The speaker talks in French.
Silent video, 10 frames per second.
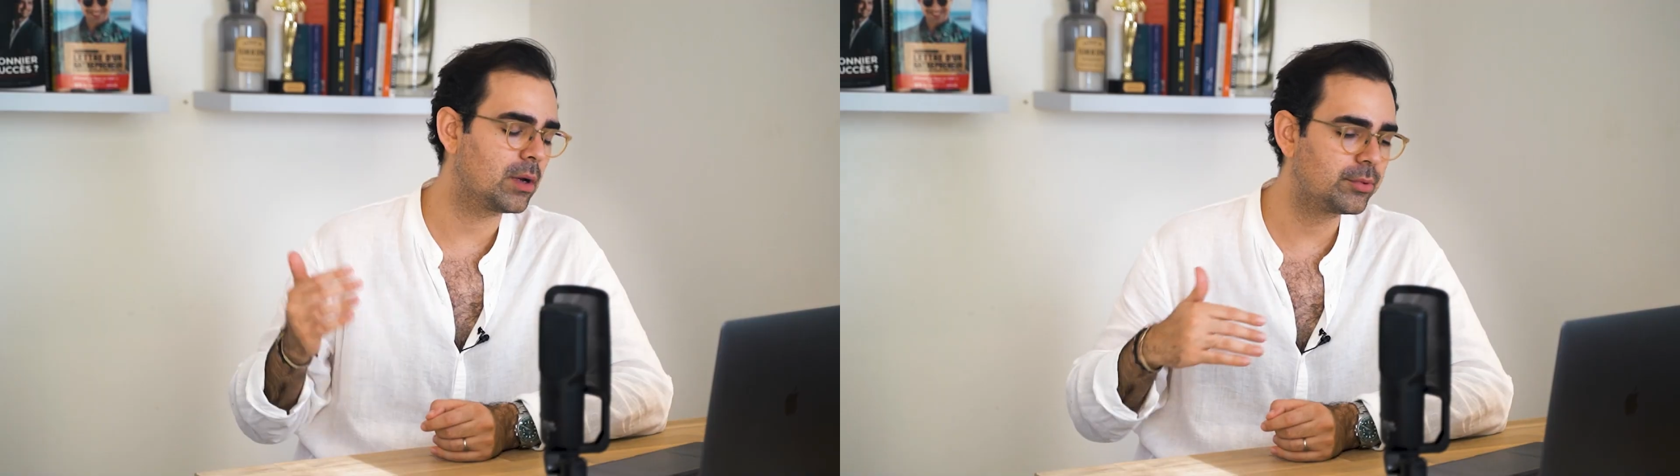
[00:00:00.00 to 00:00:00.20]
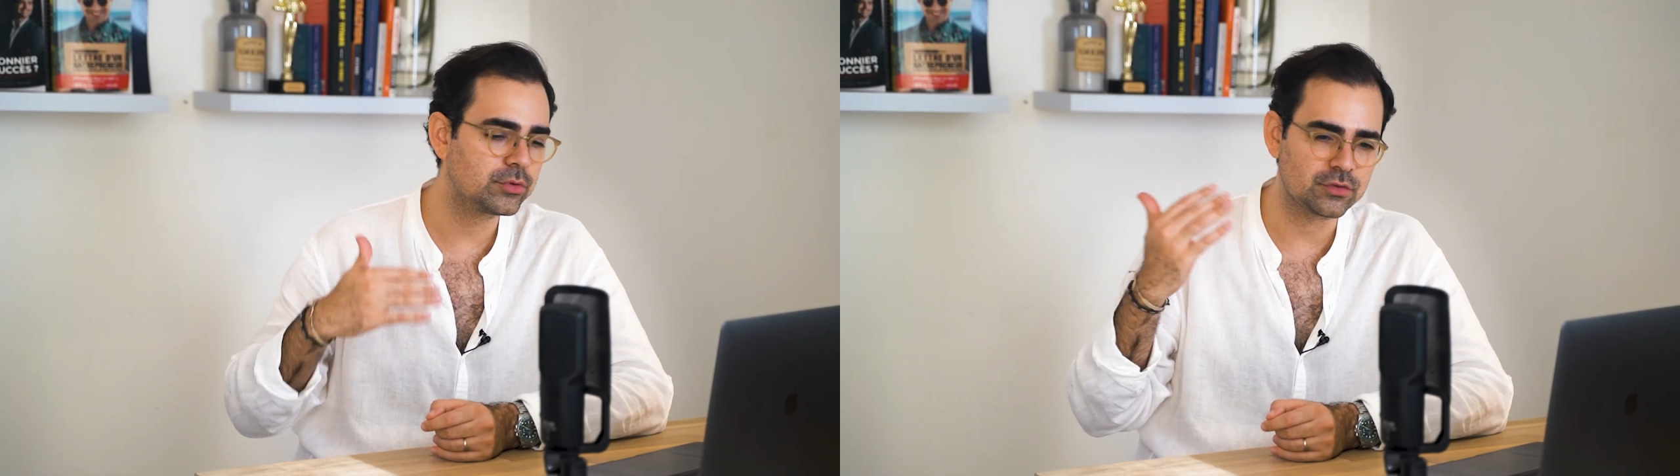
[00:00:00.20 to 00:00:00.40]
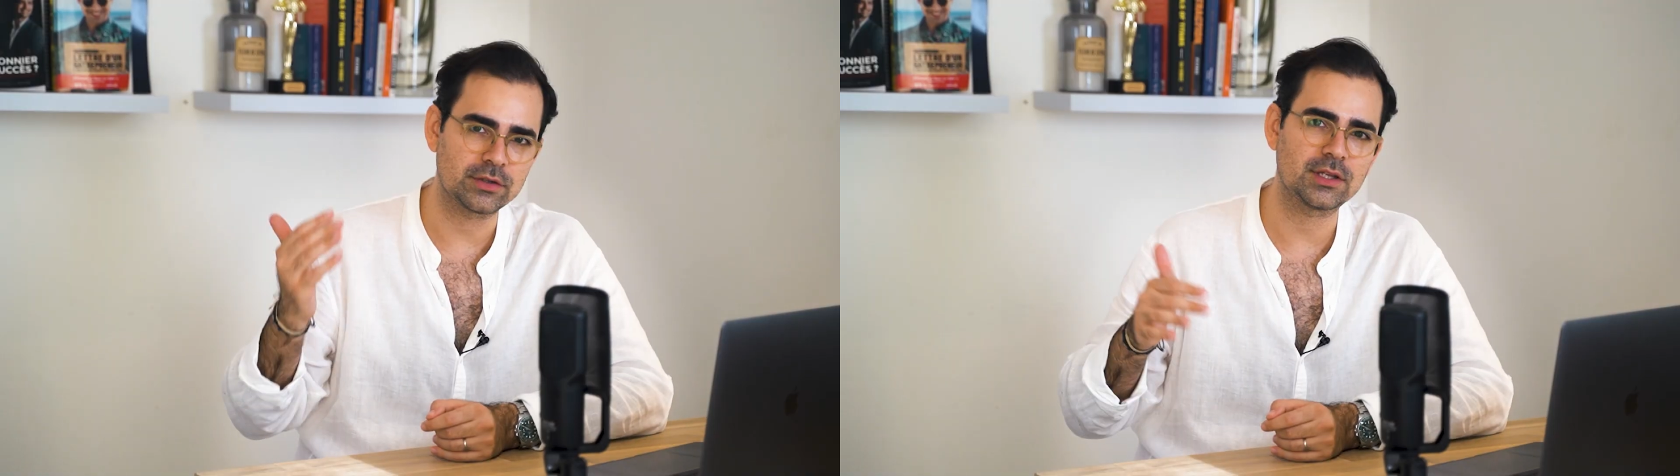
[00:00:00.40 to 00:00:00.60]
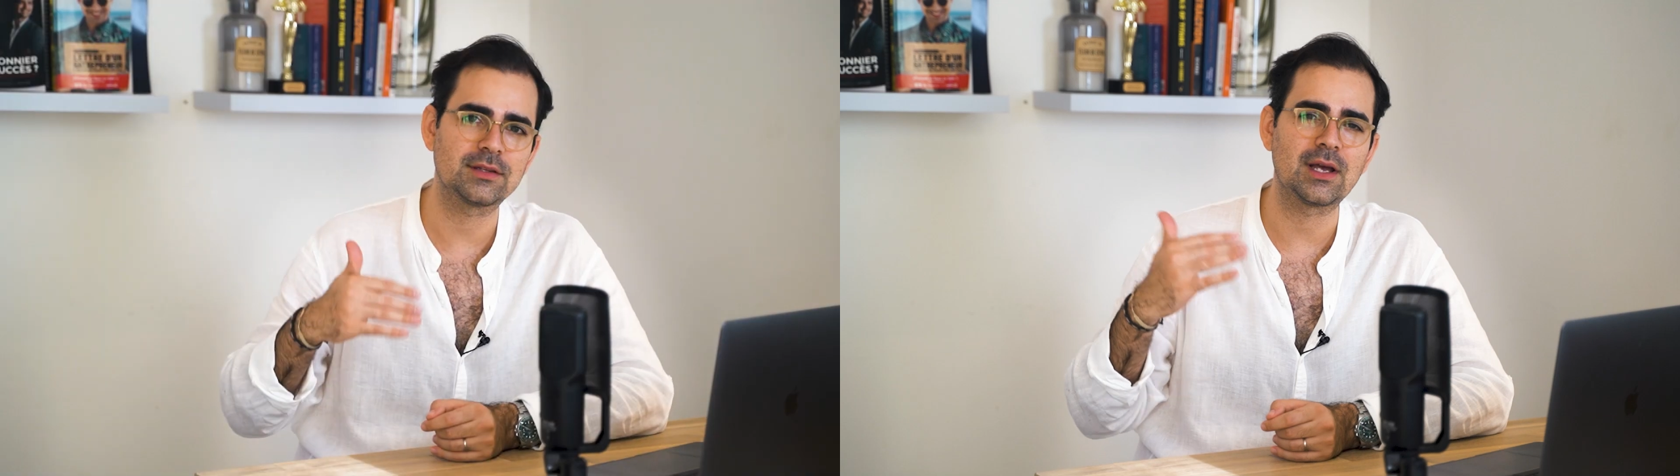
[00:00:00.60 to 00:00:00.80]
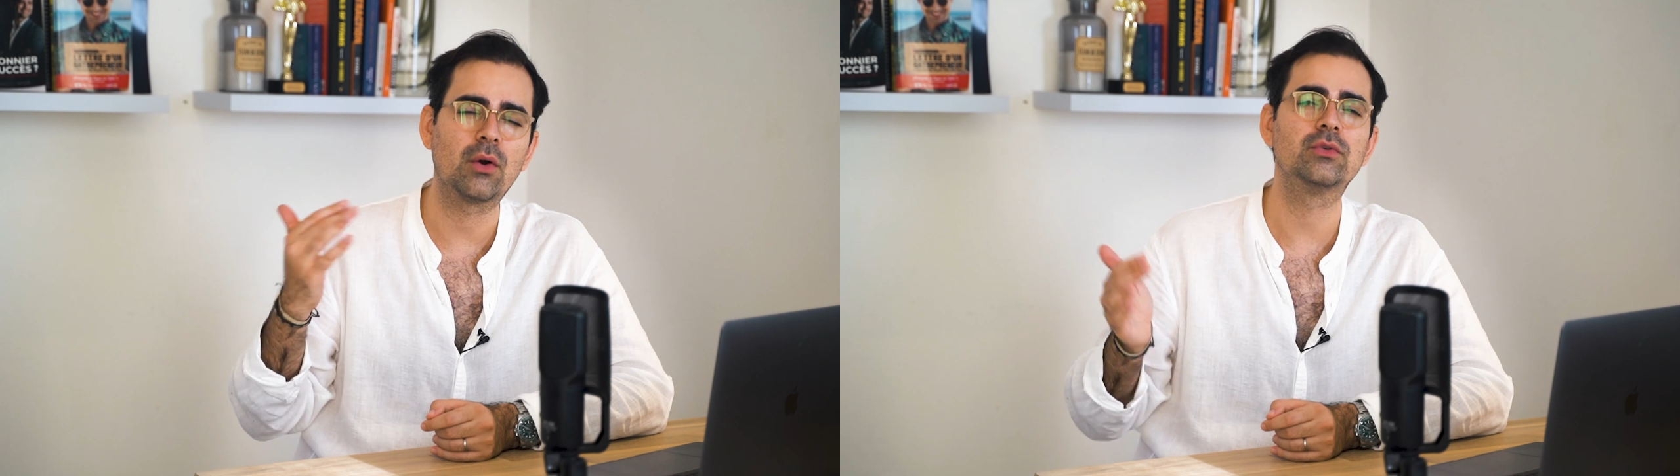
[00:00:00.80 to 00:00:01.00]
un peu te sortir
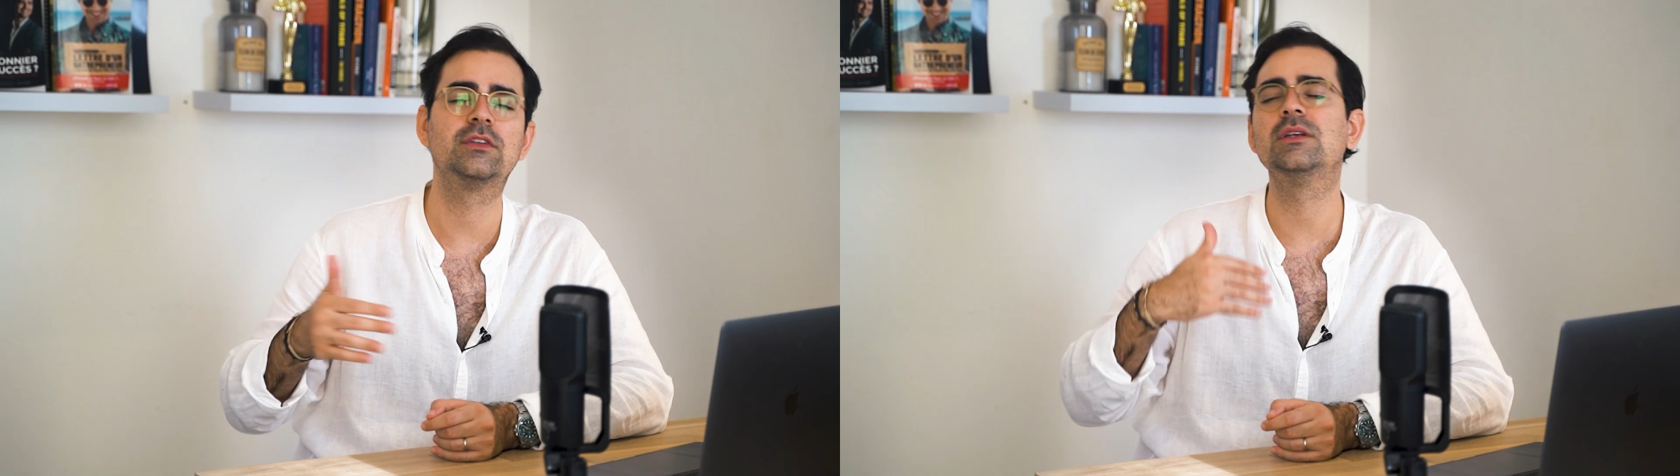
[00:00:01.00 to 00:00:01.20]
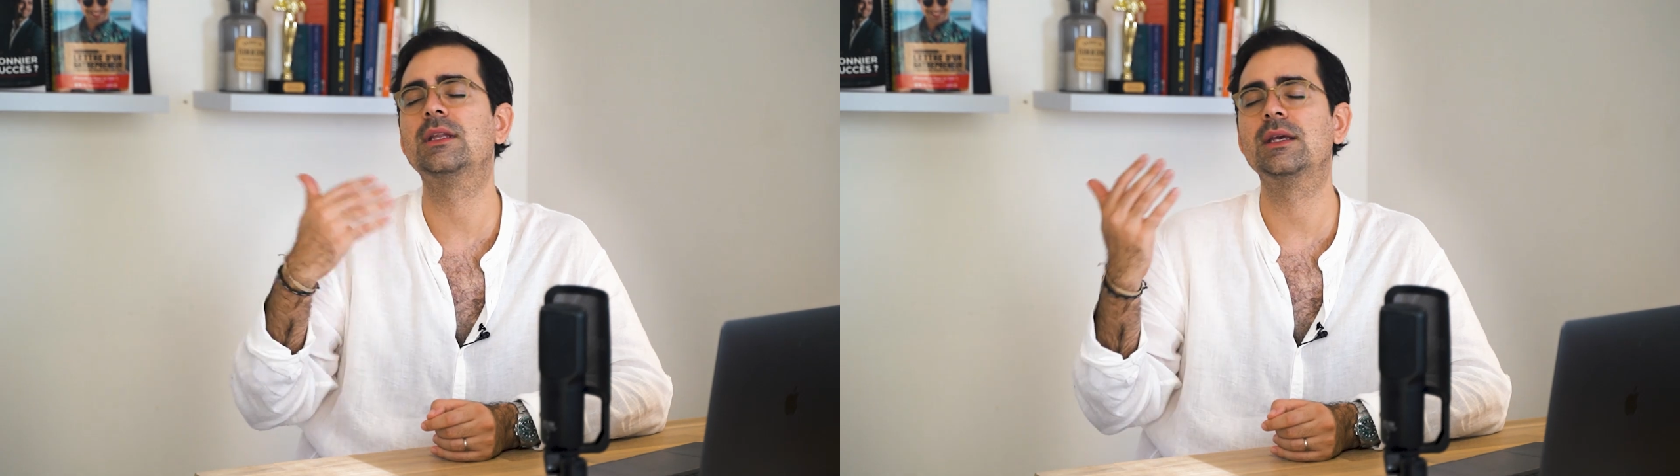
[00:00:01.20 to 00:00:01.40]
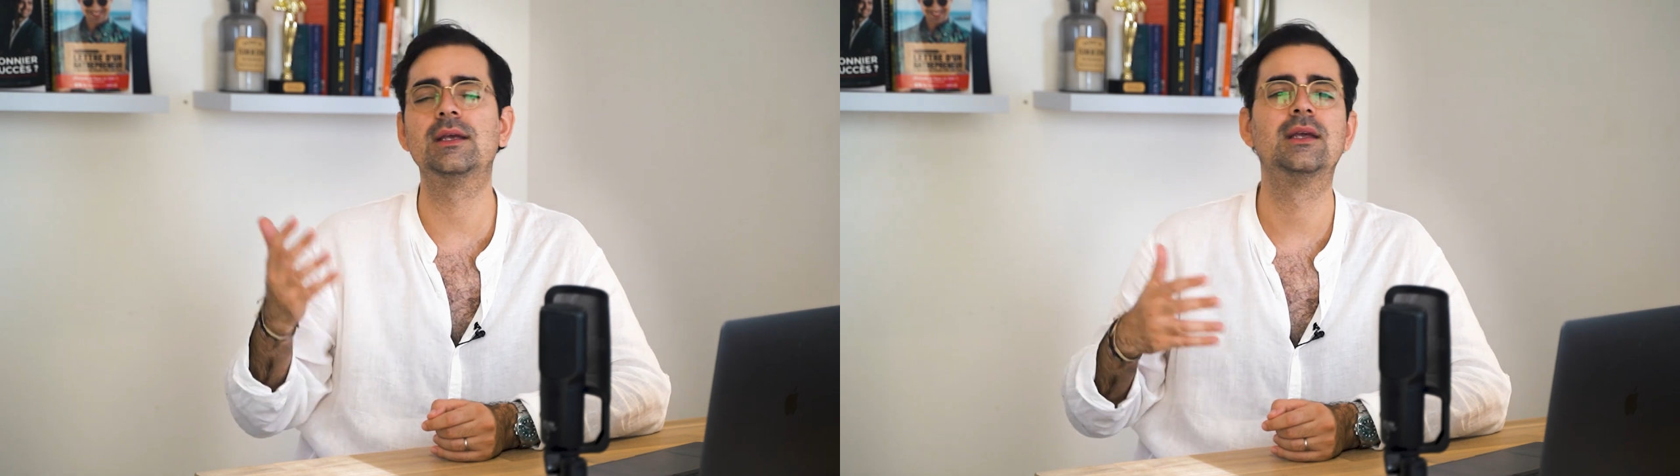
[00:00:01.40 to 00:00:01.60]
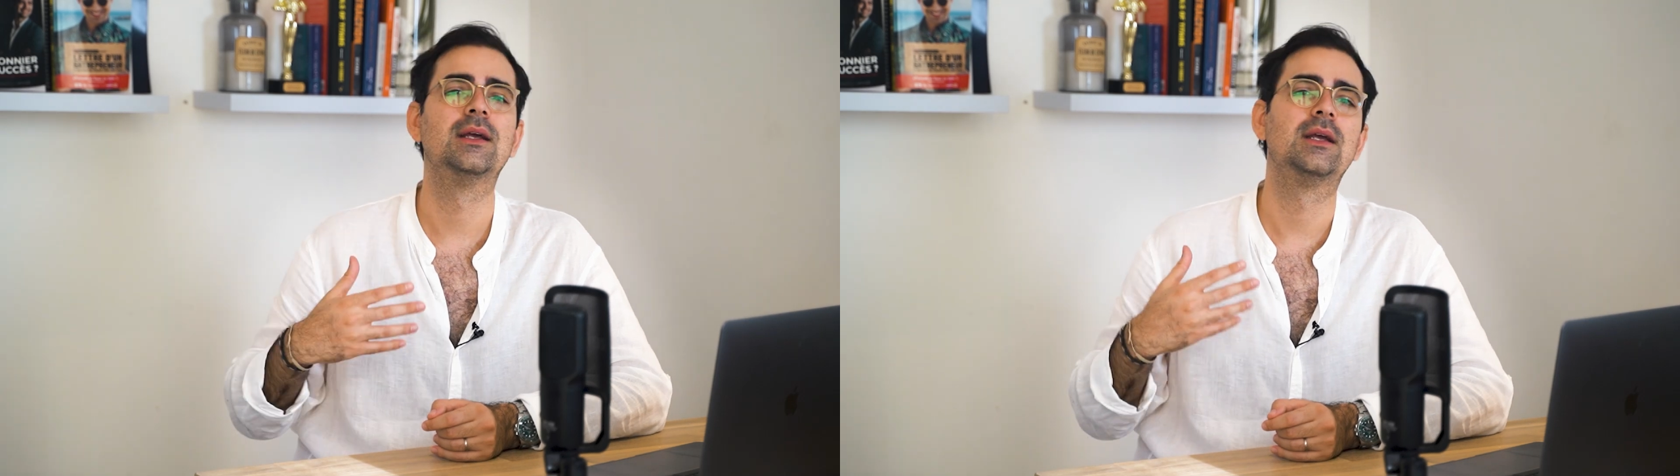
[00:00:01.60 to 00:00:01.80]
de ta routine et